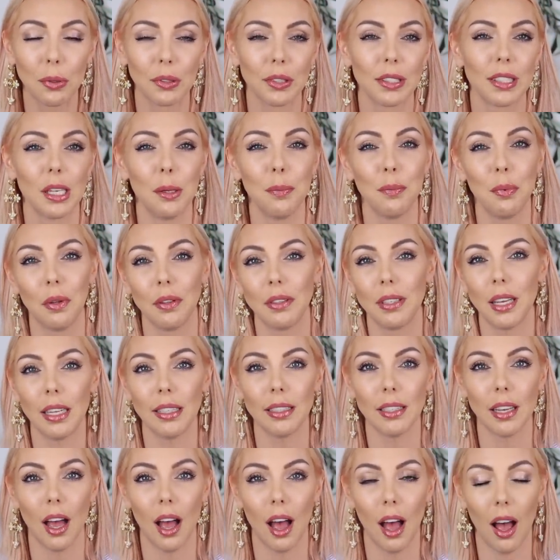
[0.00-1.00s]
pensez
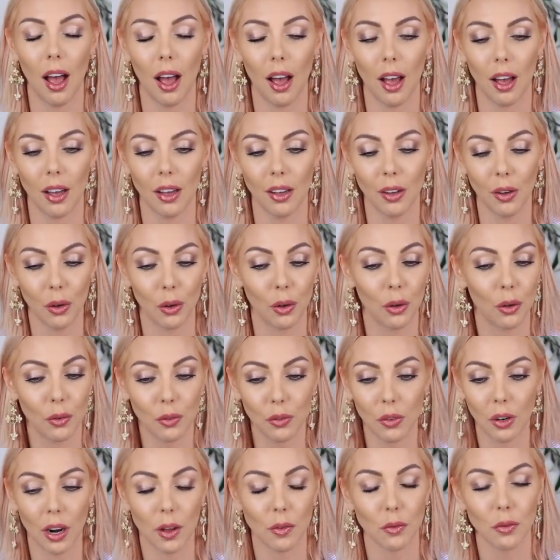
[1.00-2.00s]
peut-être à euh,
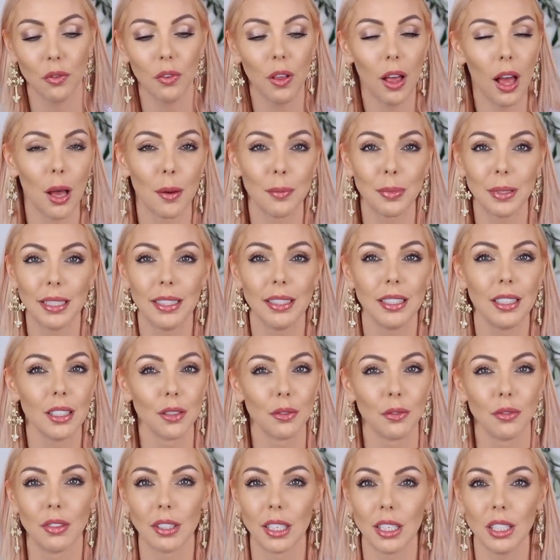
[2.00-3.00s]
voilà, vous faire un
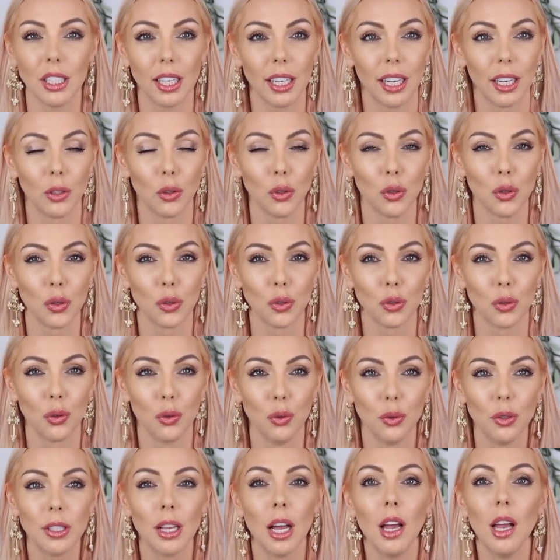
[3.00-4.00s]
plaisir, vous acheter quelque chose de
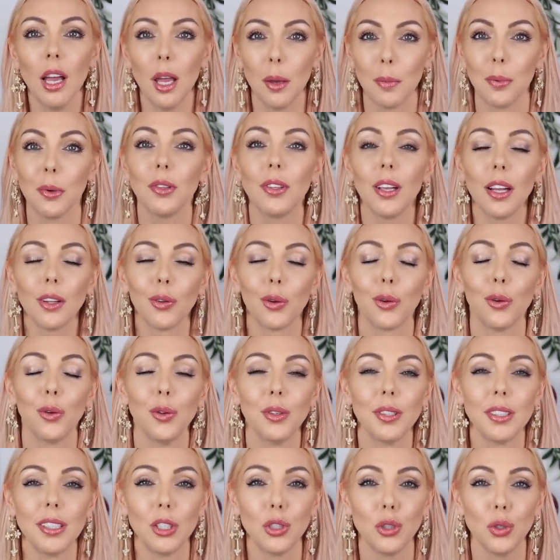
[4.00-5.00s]
luxe, et peut-être
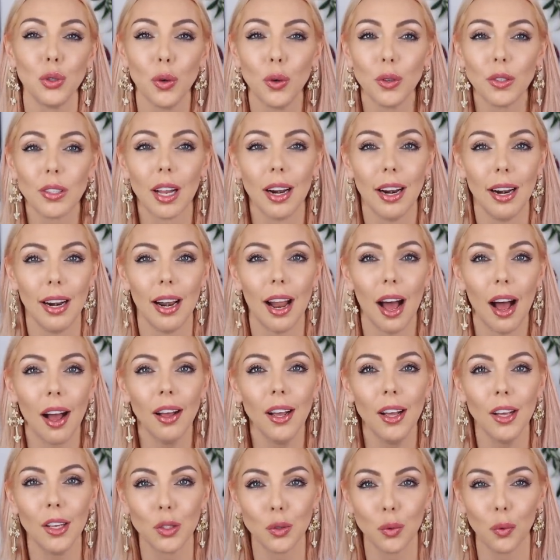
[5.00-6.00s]
que ces
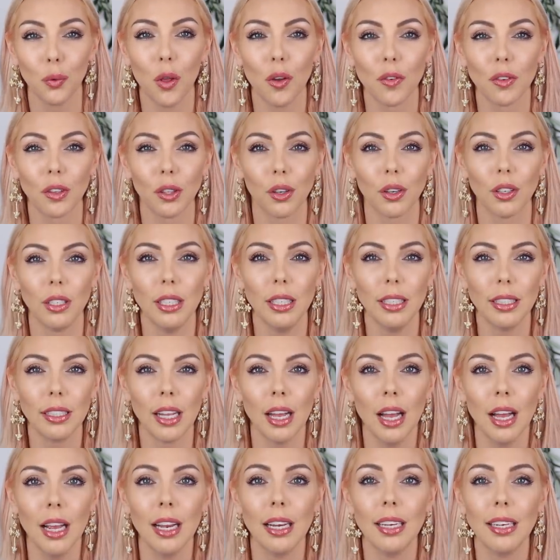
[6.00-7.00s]
choses-là sont dans votre
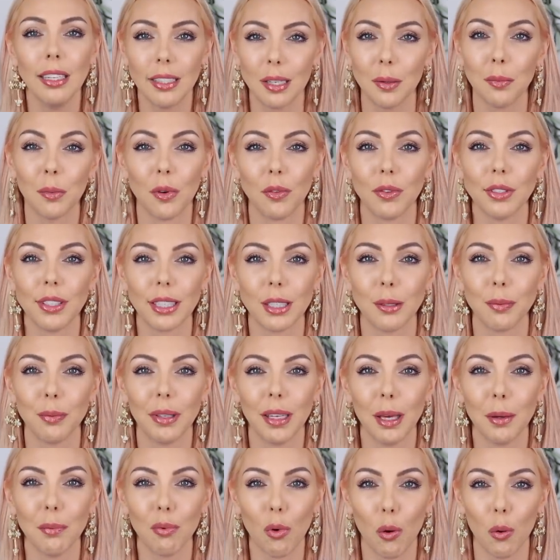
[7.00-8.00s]
liste, laissez-moi vous
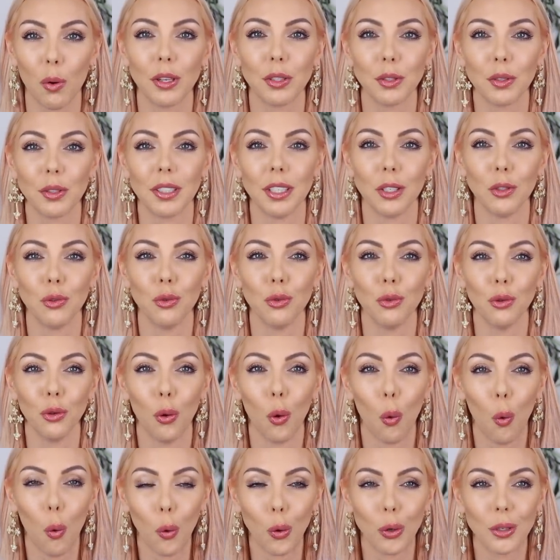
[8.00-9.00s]
expliquer pourquoi est-ce que c'est une
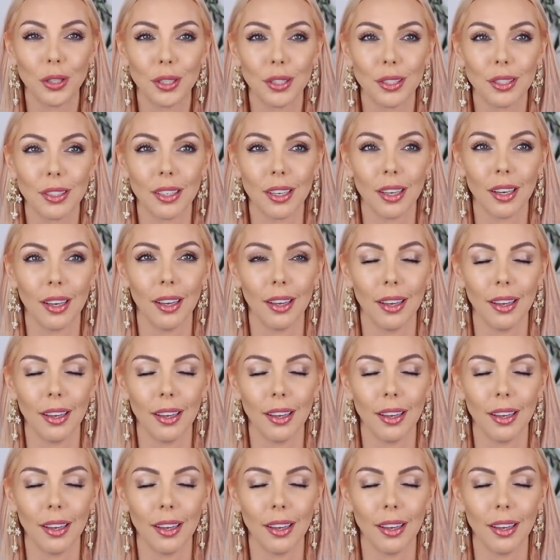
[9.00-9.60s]
grosse